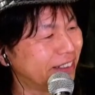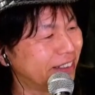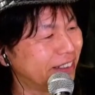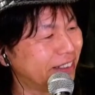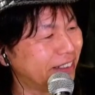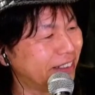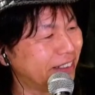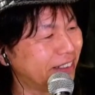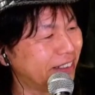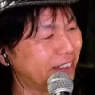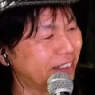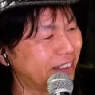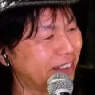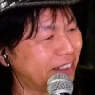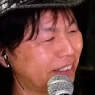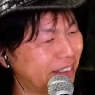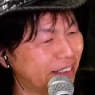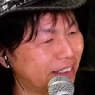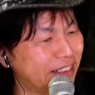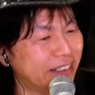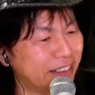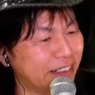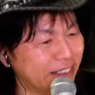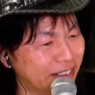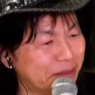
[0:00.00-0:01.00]
い
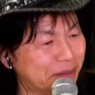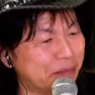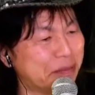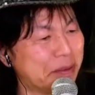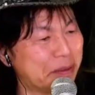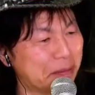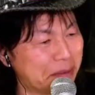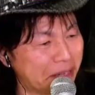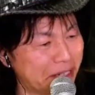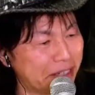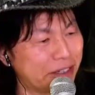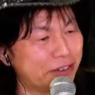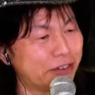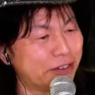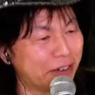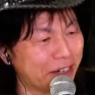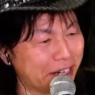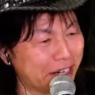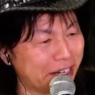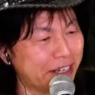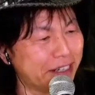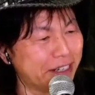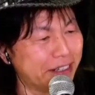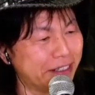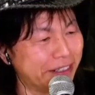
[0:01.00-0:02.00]
い、うん、まあまあ行くわ
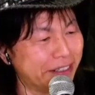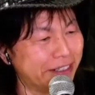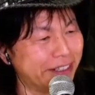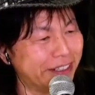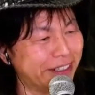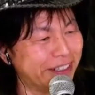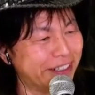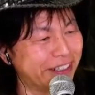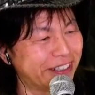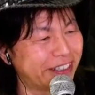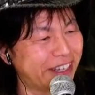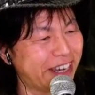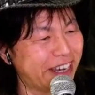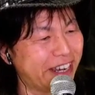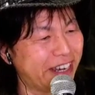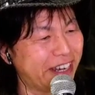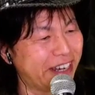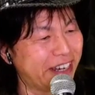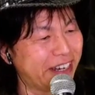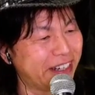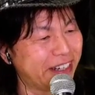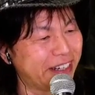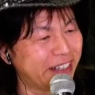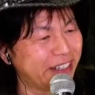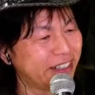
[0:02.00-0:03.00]
な。うん、
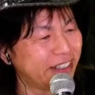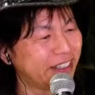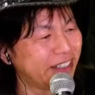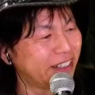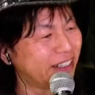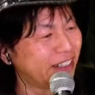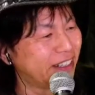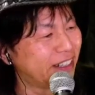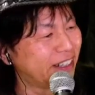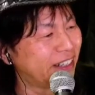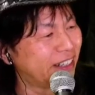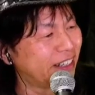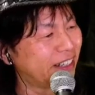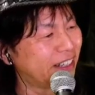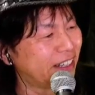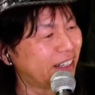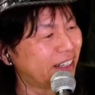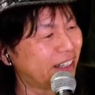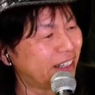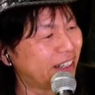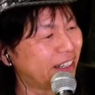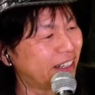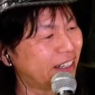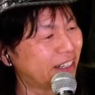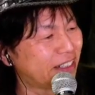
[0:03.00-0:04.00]
オッケー。
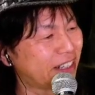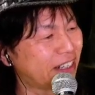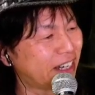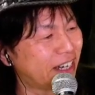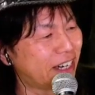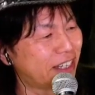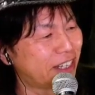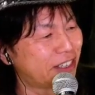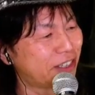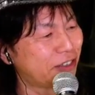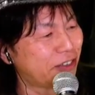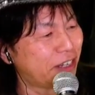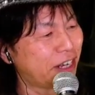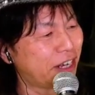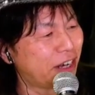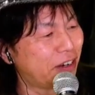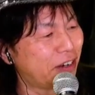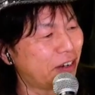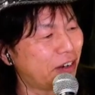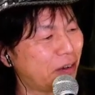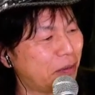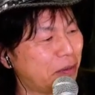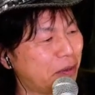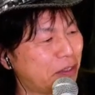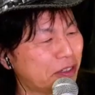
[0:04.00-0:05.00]
あきさん、あ、周年
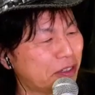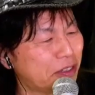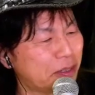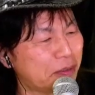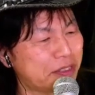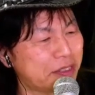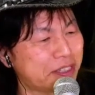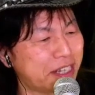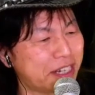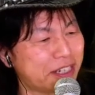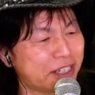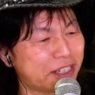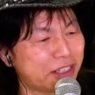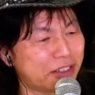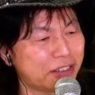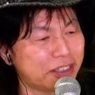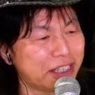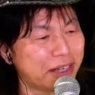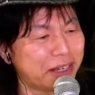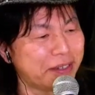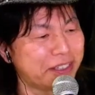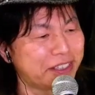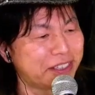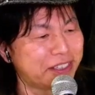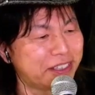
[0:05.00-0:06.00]
おめでとうございます。ありがとうござ
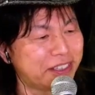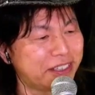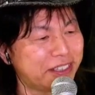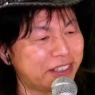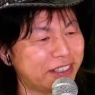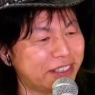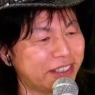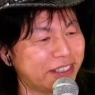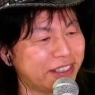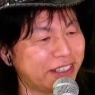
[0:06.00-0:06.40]
います。